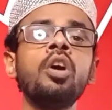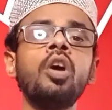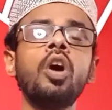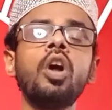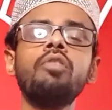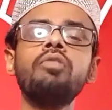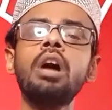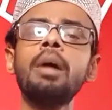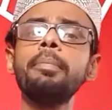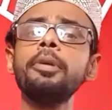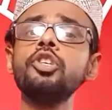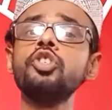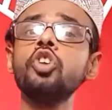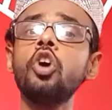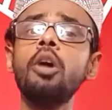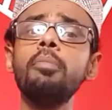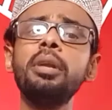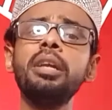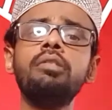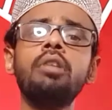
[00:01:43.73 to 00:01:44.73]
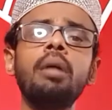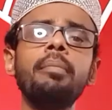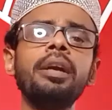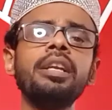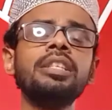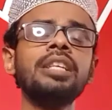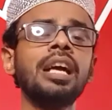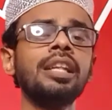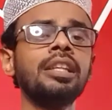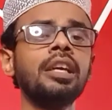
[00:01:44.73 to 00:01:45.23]
और वहाँ पे जॉब
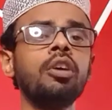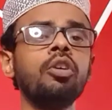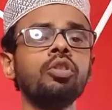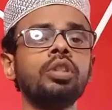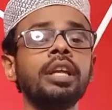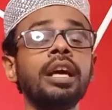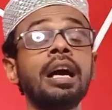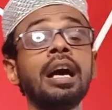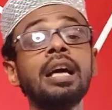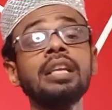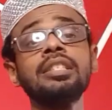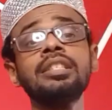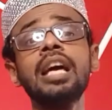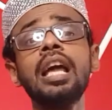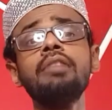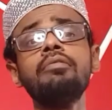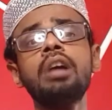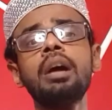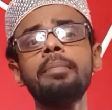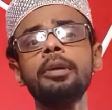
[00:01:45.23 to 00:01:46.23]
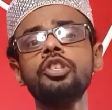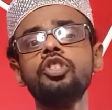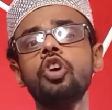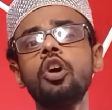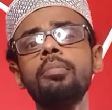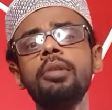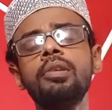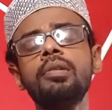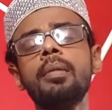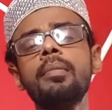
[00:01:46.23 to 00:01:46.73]
रिक्वायरमेंट ज़्यादा होता है हर साल वहाँ पे
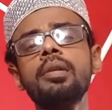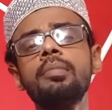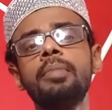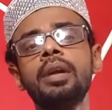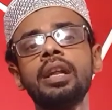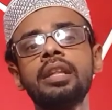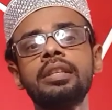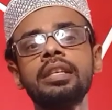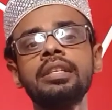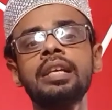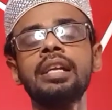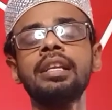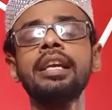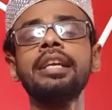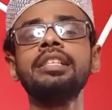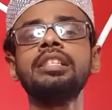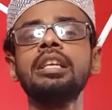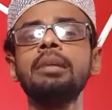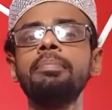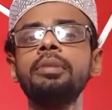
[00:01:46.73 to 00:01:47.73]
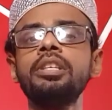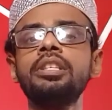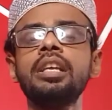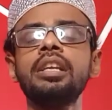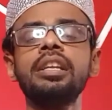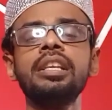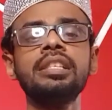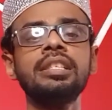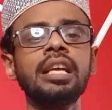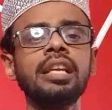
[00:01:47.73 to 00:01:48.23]
जॉब रिक्वायरमेंट बढ़ते जाता है इसके पीछे
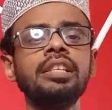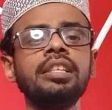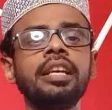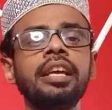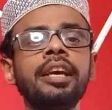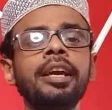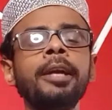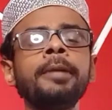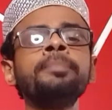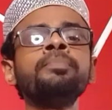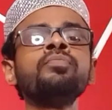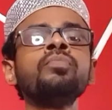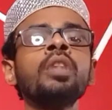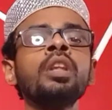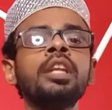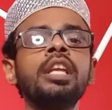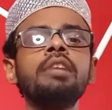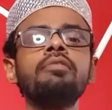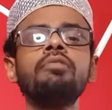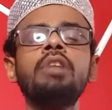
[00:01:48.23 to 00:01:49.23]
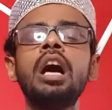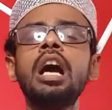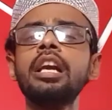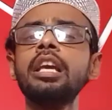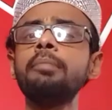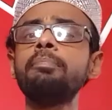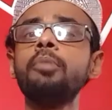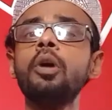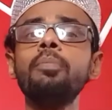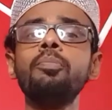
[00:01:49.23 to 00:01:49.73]
रीज़न ये है कि वहाँ
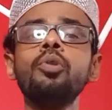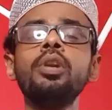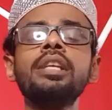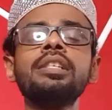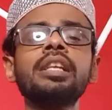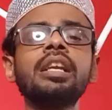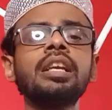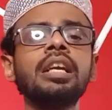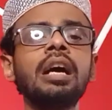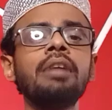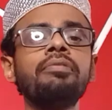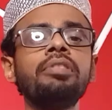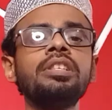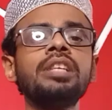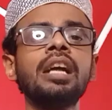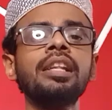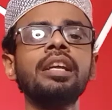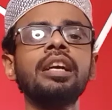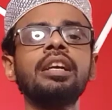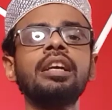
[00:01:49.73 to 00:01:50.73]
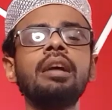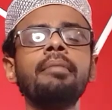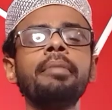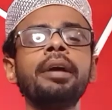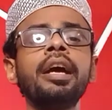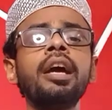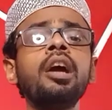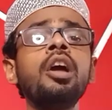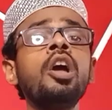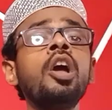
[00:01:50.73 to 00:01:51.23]
की पॉपुलेशन काफ़ी ज़्यादा कम
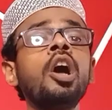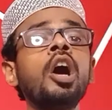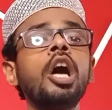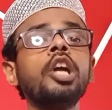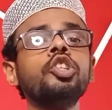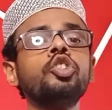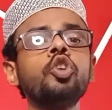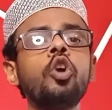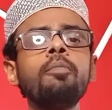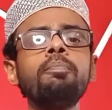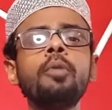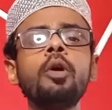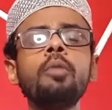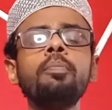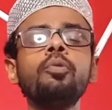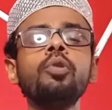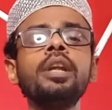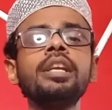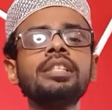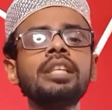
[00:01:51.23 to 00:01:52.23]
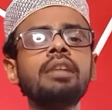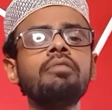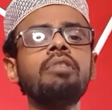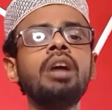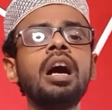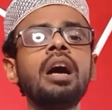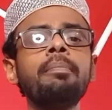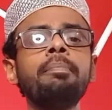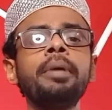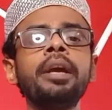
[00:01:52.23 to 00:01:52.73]
है और जो पॉपुलेशन
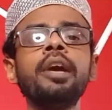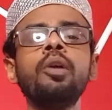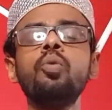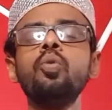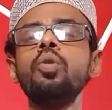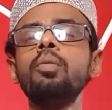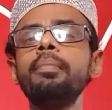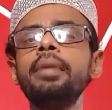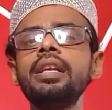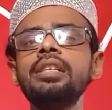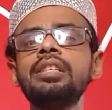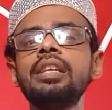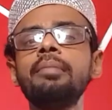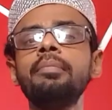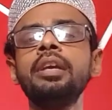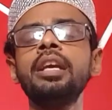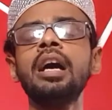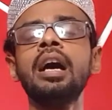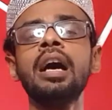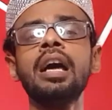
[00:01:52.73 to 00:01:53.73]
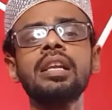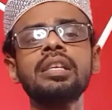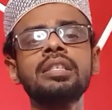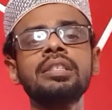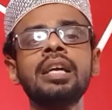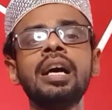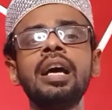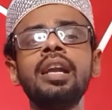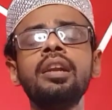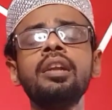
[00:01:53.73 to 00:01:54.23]
वहाँ पे है उनमें से भी हर
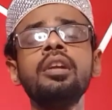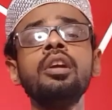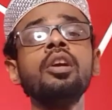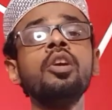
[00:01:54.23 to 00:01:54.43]
साल